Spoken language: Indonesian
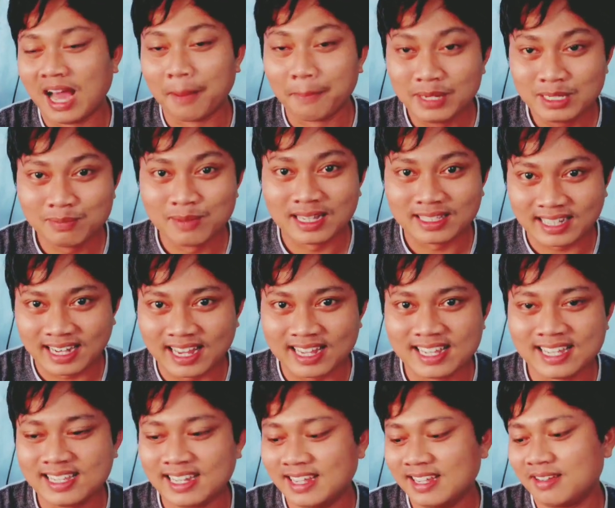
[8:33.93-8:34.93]
Habis
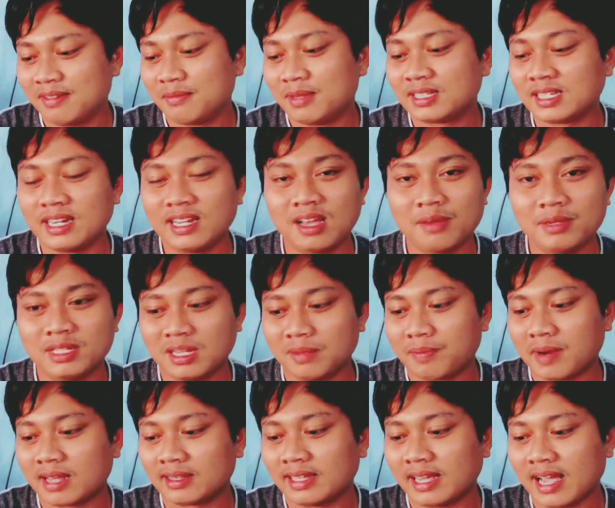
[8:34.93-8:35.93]
baterainya jadi Mas ini nggak
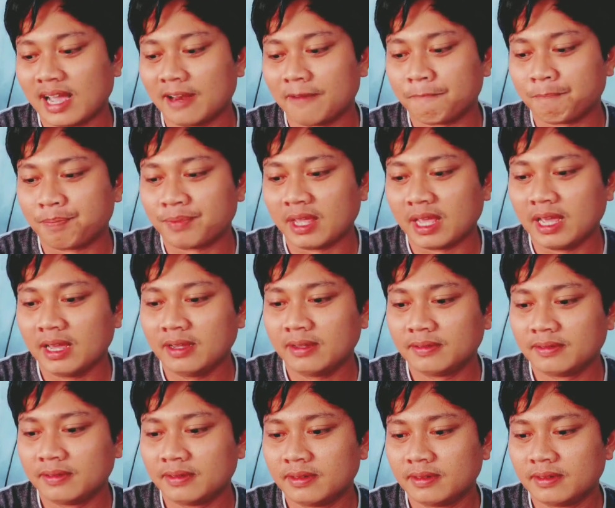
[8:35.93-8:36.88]
bisa praktekkan ya.